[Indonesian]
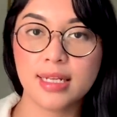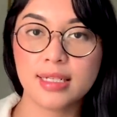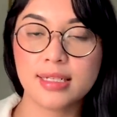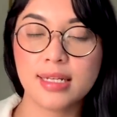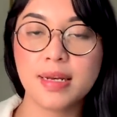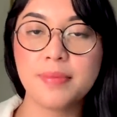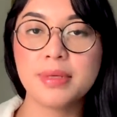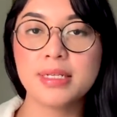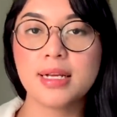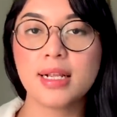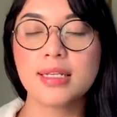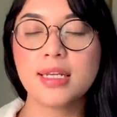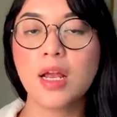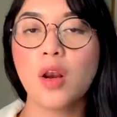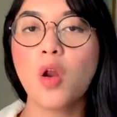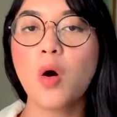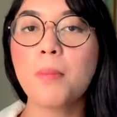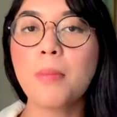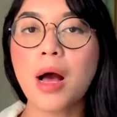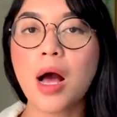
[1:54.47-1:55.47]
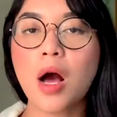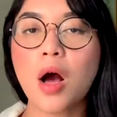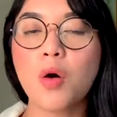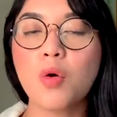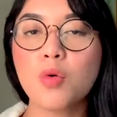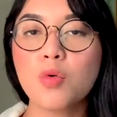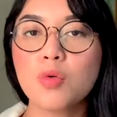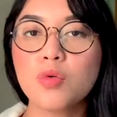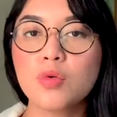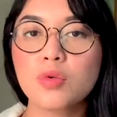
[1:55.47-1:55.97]
Jadi misalnya lo
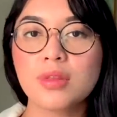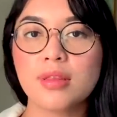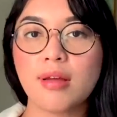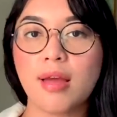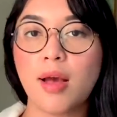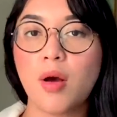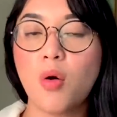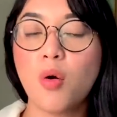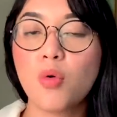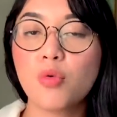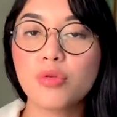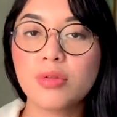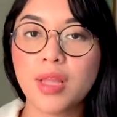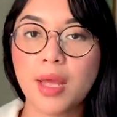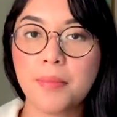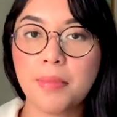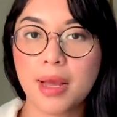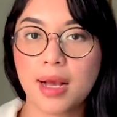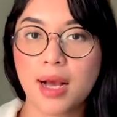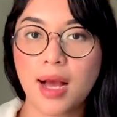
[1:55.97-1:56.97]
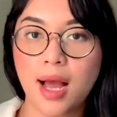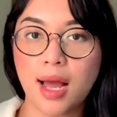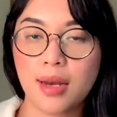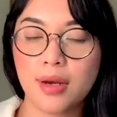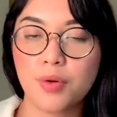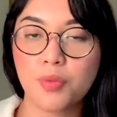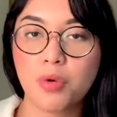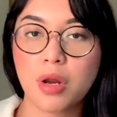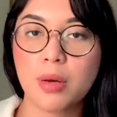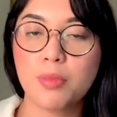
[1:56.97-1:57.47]
mau TO
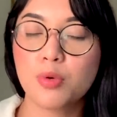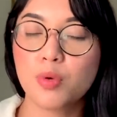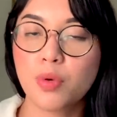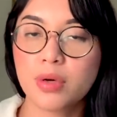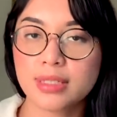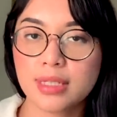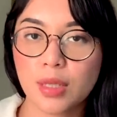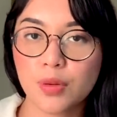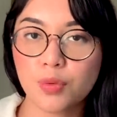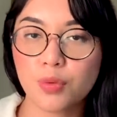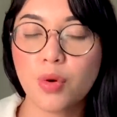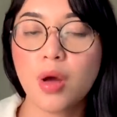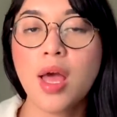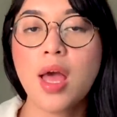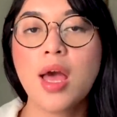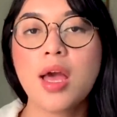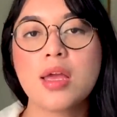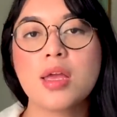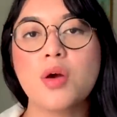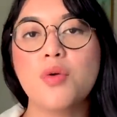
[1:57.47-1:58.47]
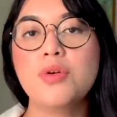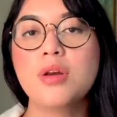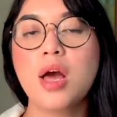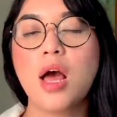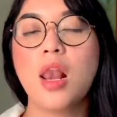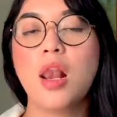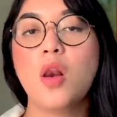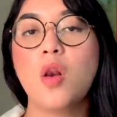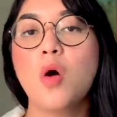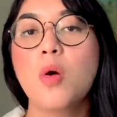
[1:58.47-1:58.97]
UTBK 2021. Ya
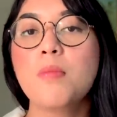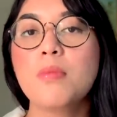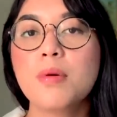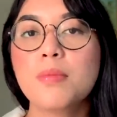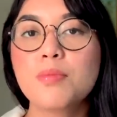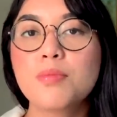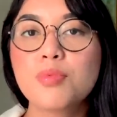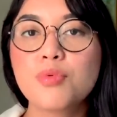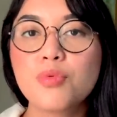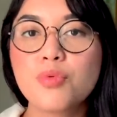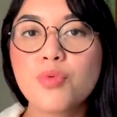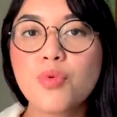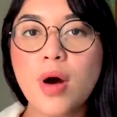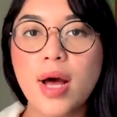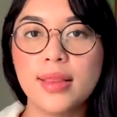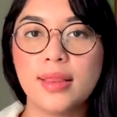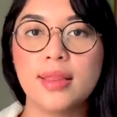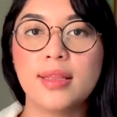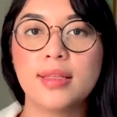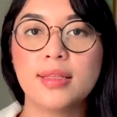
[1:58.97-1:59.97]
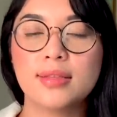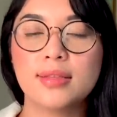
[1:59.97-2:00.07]
udah lo membuat